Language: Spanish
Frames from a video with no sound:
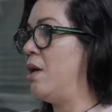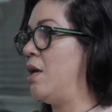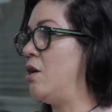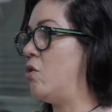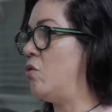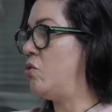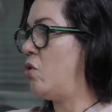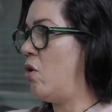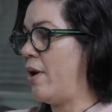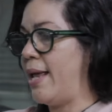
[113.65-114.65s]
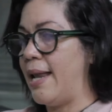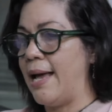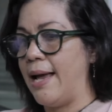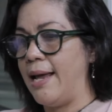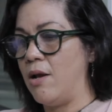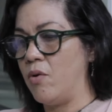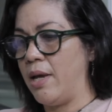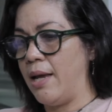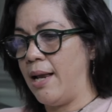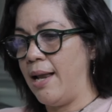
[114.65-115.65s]
incluso en, la, en lo
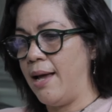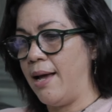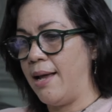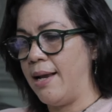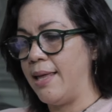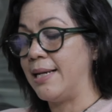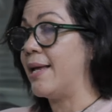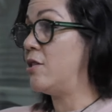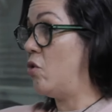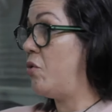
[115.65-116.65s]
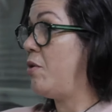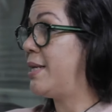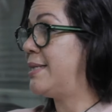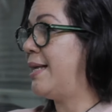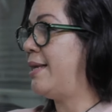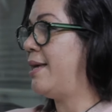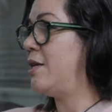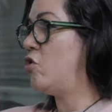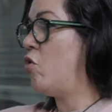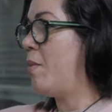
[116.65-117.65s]
que es la, Declaración Universal de
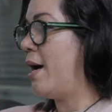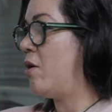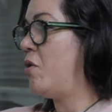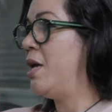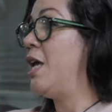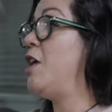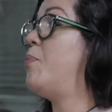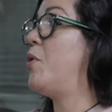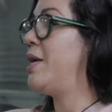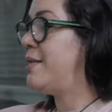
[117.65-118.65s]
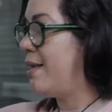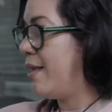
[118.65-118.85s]
Derechos Humanos, y por ese